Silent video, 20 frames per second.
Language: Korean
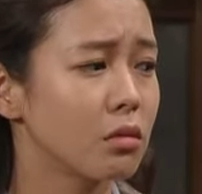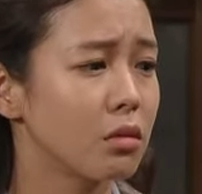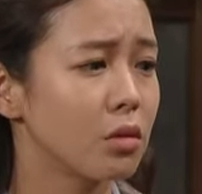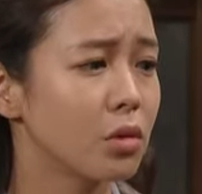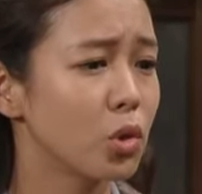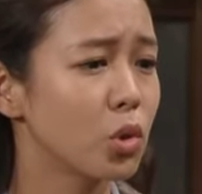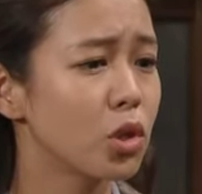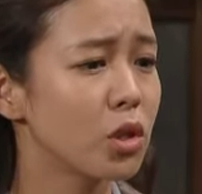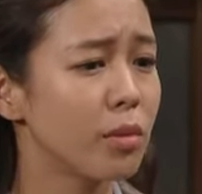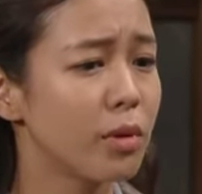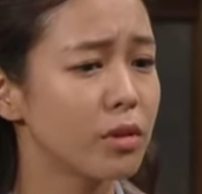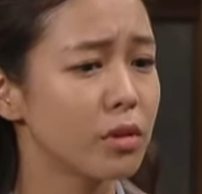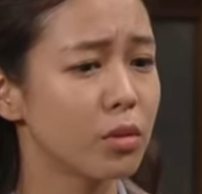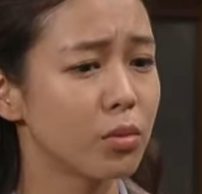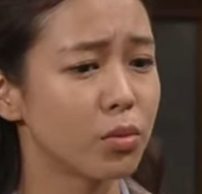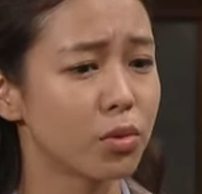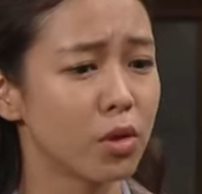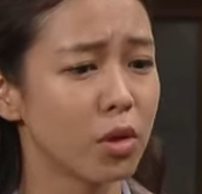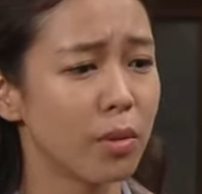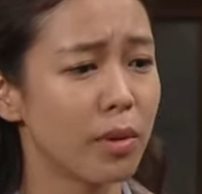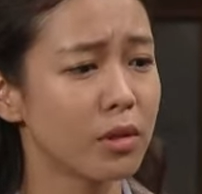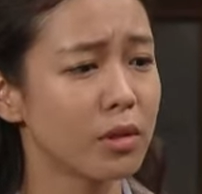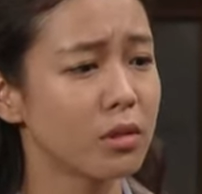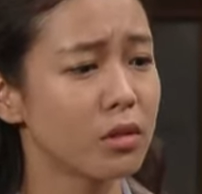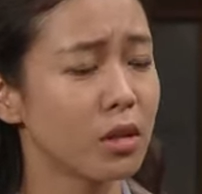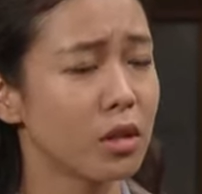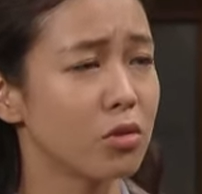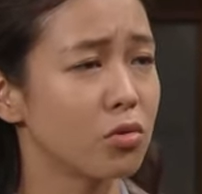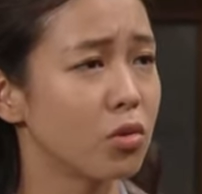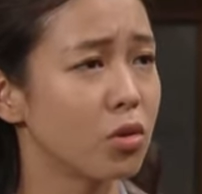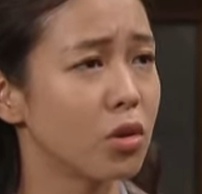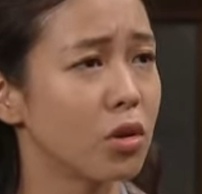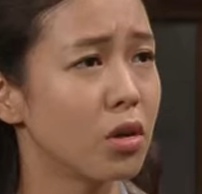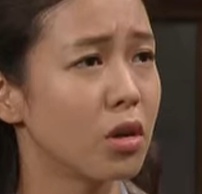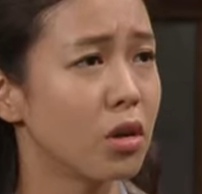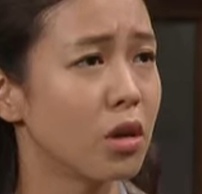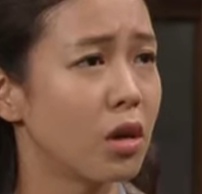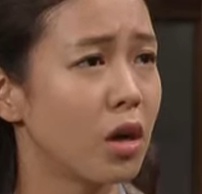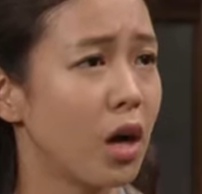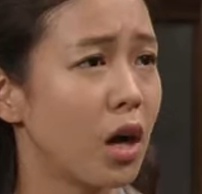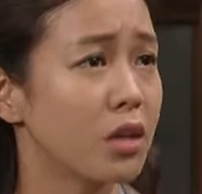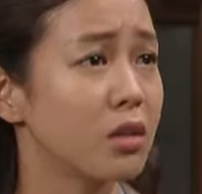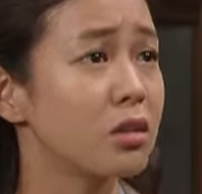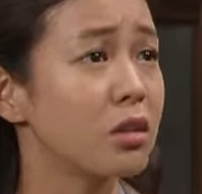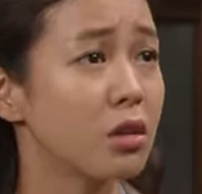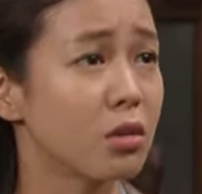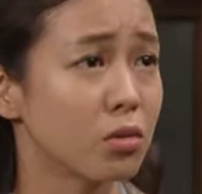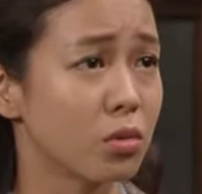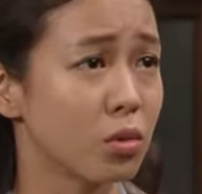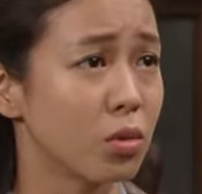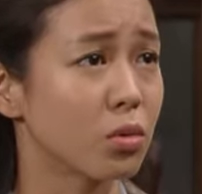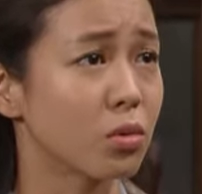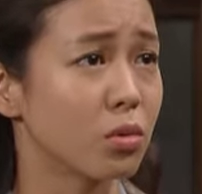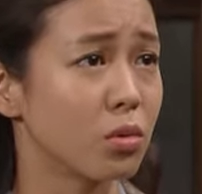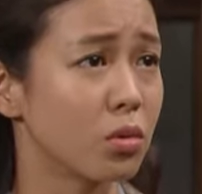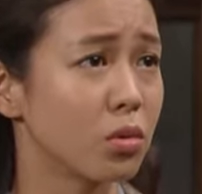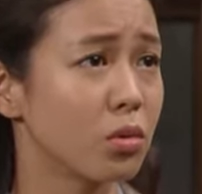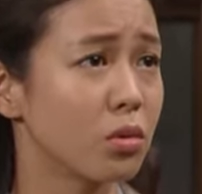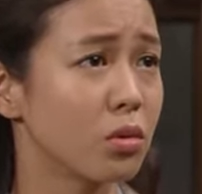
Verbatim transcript: 손님한테 물어봤는데도 아니라 그러고.